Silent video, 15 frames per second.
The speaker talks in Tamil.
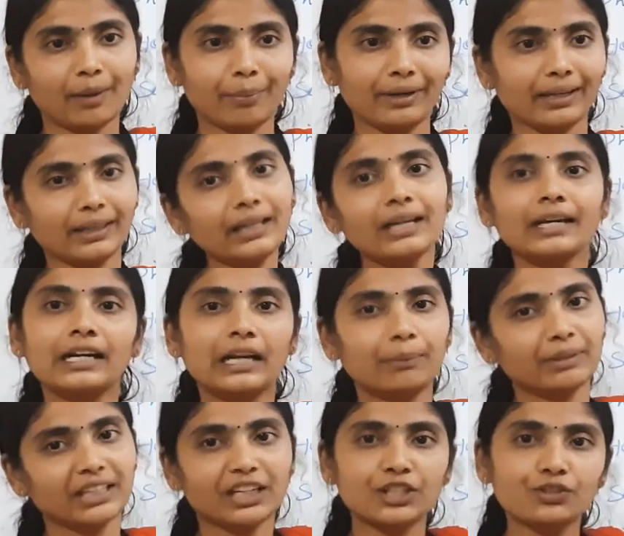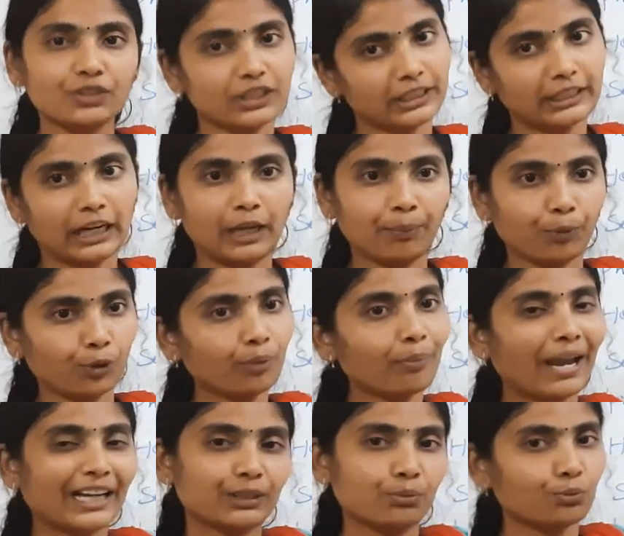அப்படின்றது நம்ம தெரிஞ்சு வச்சுக்கிட்டாலே போதும்
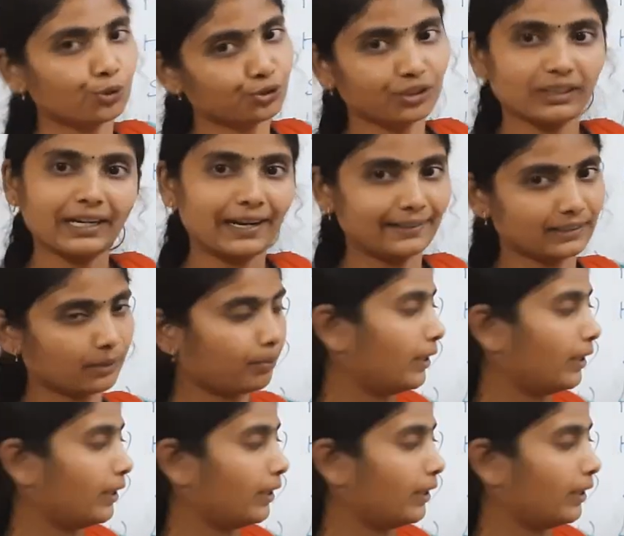மேக்ஸிமம் கொஷினுக்கு ஆன்சர்